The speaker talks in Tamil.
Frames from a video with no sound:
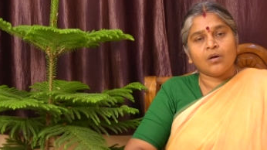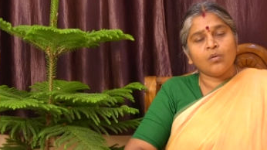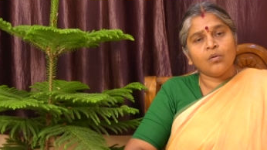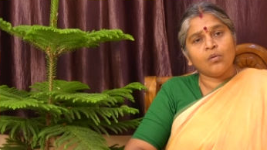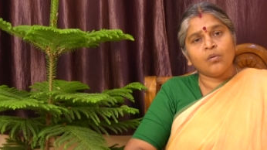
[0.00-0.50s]

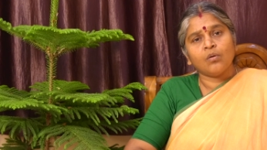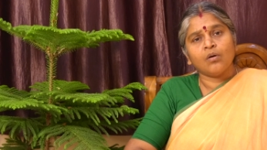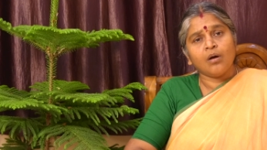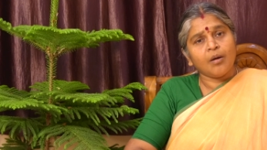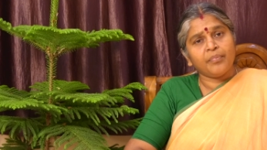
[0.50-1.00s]
ஓ
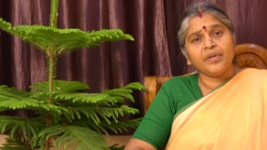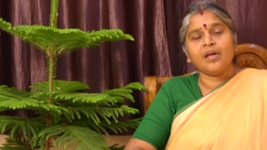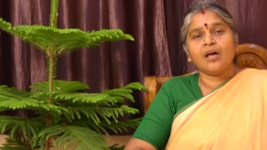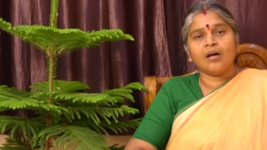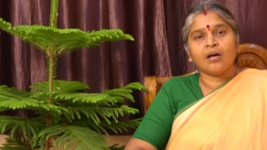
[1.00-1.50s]

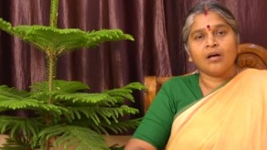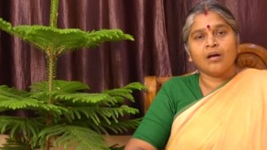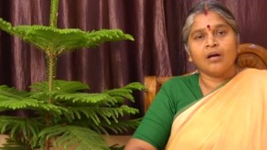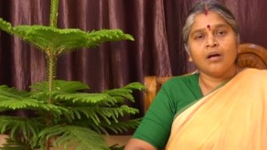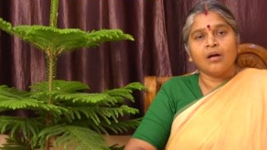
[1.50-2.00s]
அப்படியா
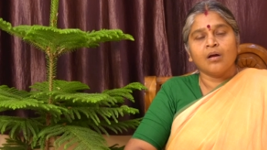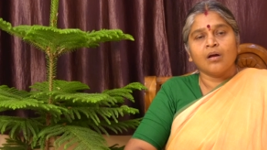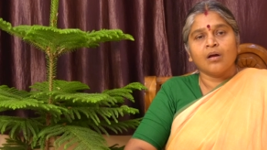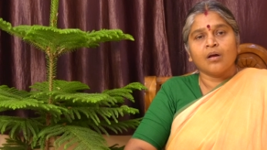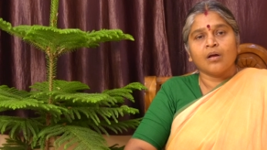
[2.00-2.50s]

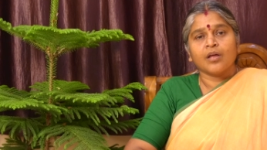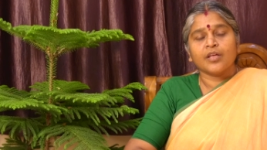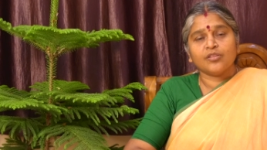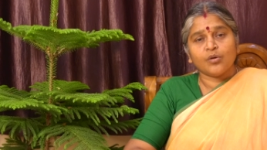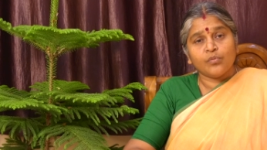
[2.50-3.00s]

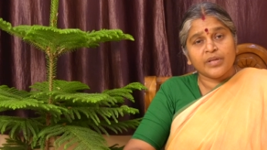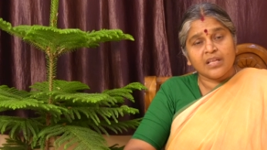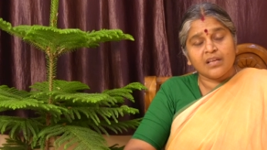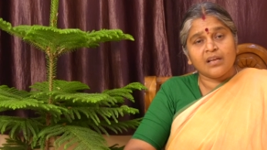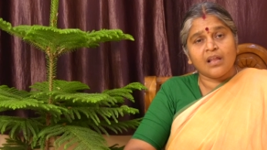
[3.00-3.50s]
இந்த
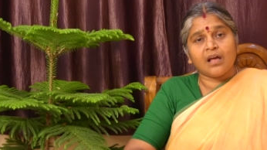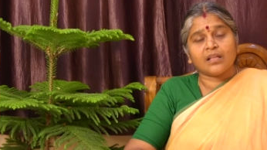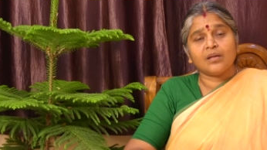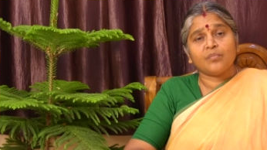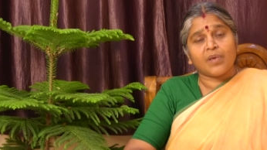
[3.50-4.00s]

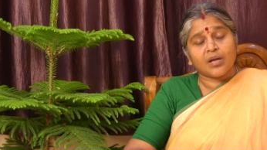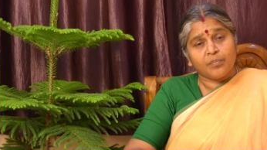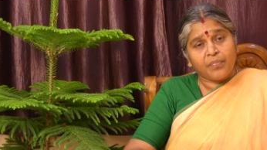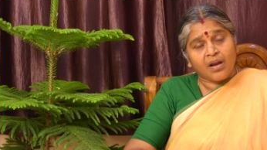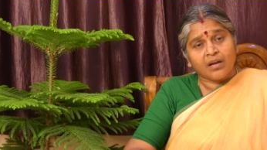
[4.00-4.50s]
உயிரில்லாத
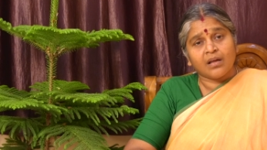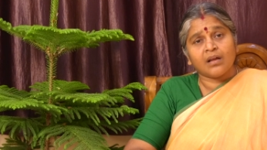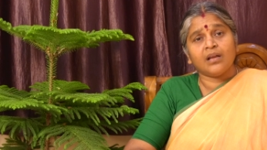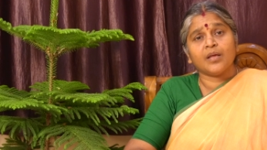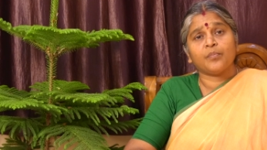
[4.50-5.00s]

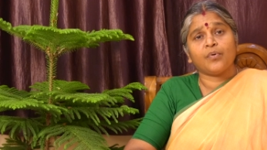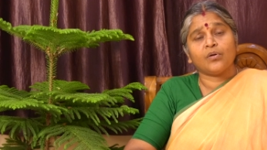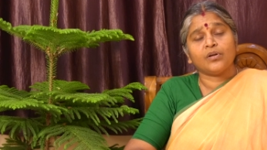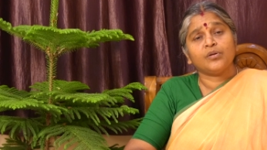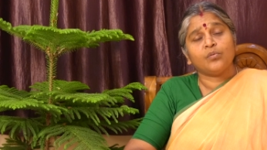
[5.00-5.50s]
மண்பாண்டங்களை
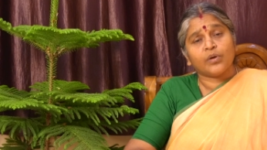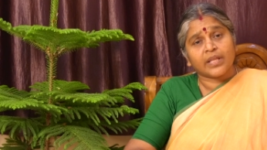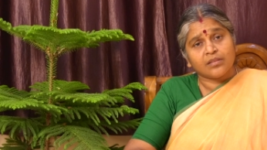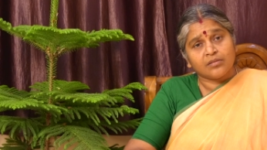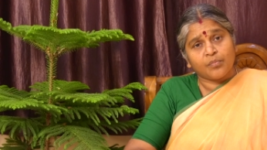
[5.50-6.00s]
போட்டு
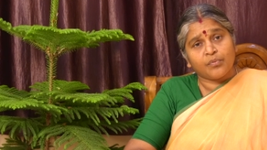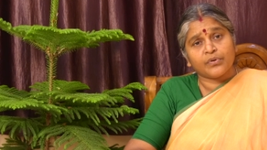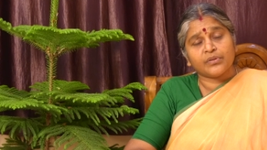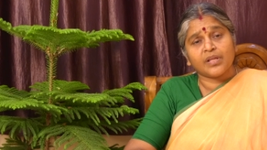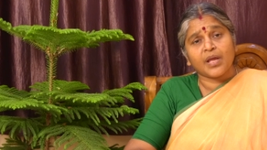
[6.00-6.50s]
உடைத்த
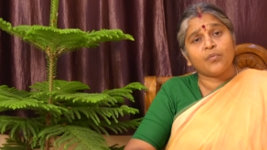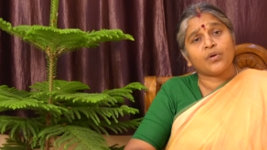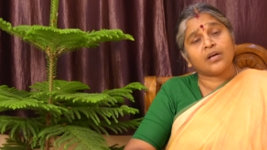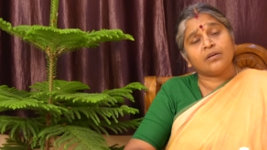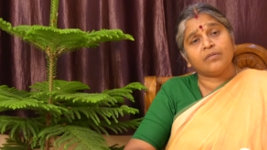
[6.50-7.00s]
பொழுதே
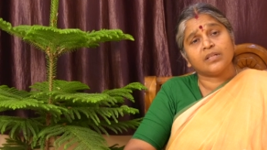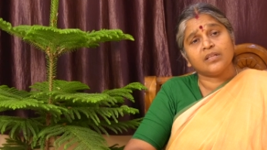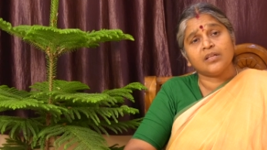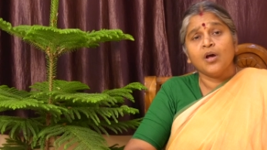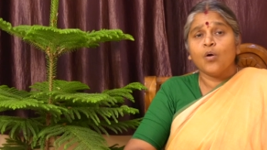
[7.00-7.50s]
உனக்கு
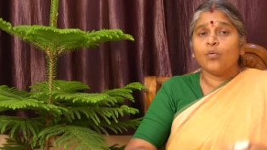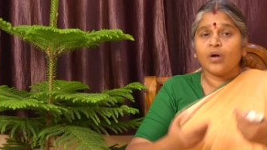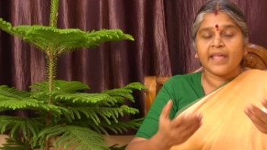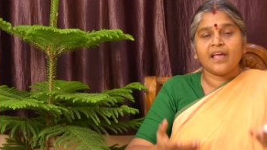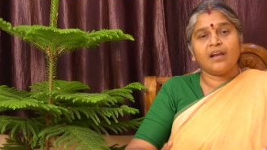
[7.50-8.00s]
வந்து
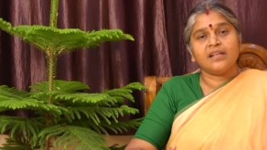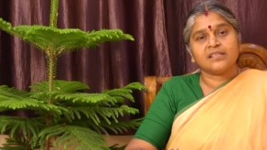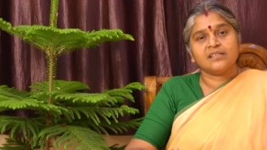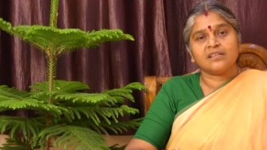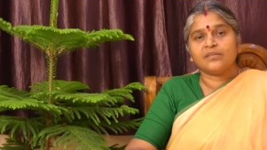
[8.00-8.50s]
உன் கையால
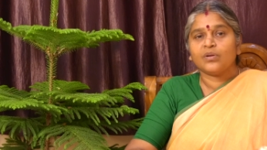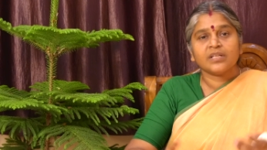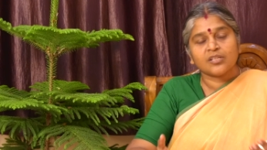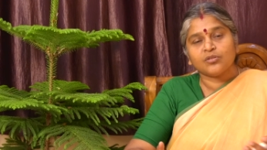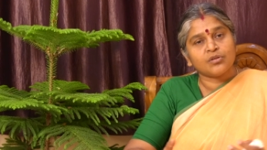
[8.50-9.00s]
செஞ்சது
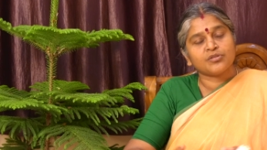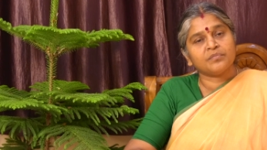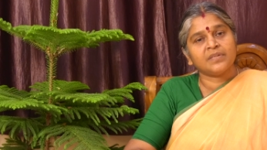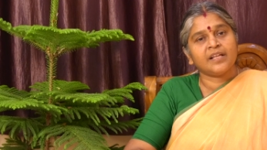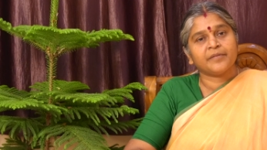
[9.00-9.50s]
உனக்கு
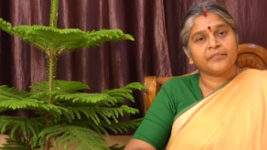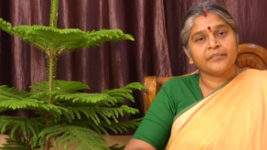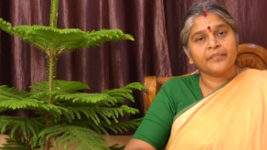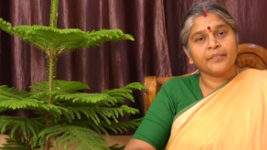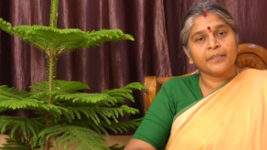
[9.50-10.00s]
சந்தோஷம் இல்லை
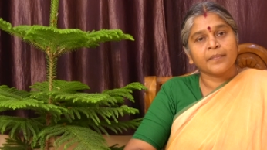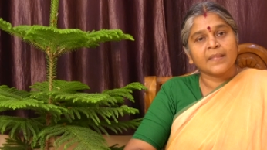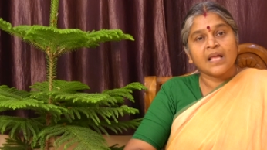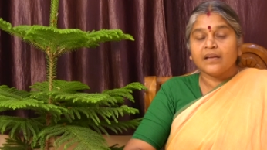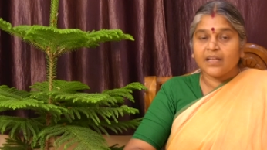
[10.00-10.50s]

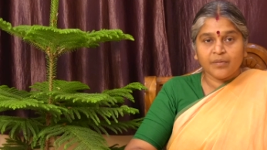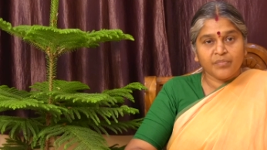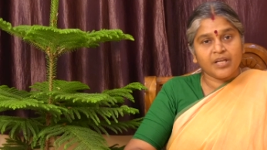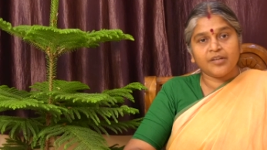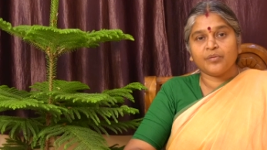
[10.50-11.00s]
நீ
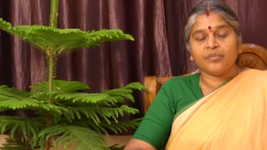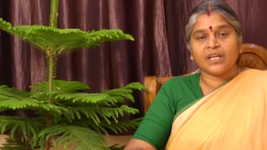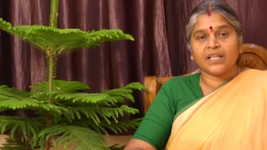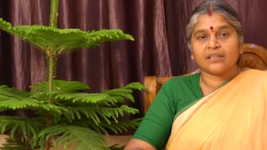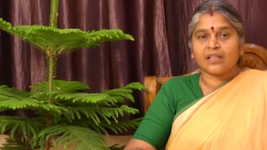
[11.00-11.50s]
மீண்டும்
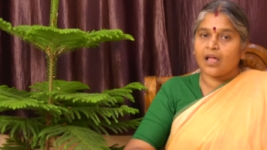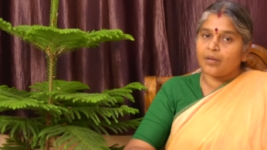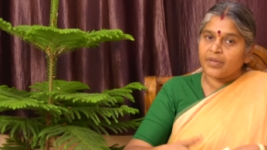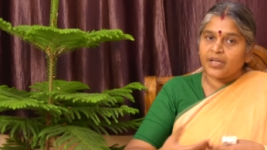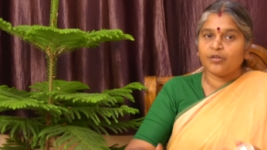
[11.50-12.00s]

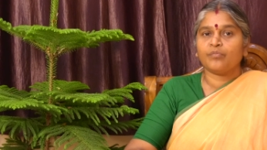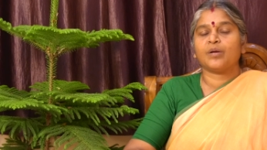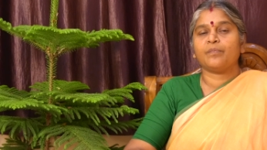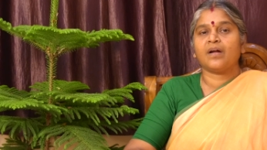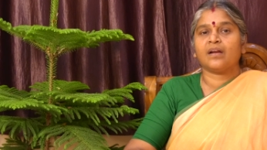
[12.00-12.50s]
நினைத்தால் மீண்டும்
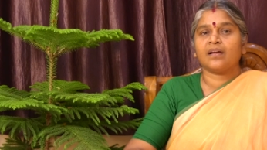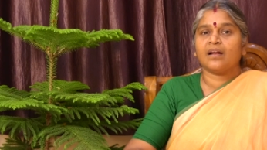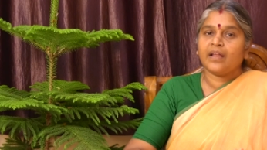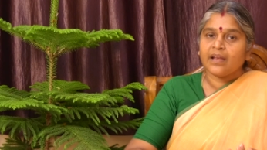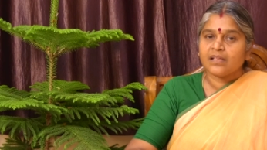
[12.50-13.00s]

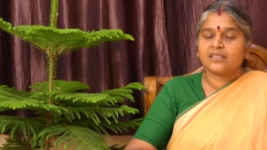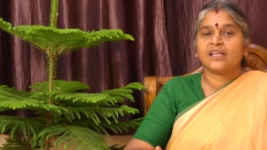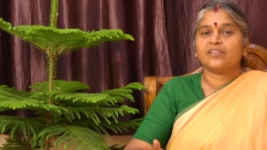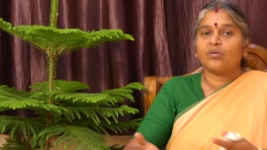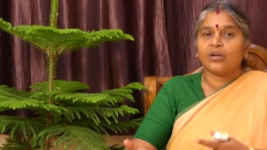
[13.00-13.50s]
மண்பாண்டங்களை நீ
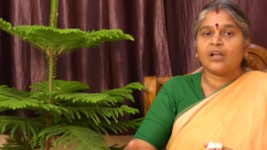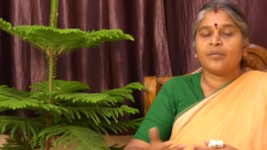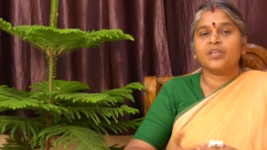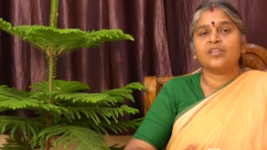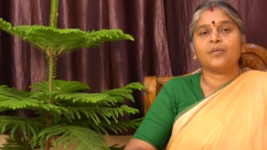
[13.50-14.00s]
செய்து
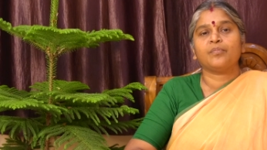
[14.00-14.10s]
கொள்ளலாம் இதே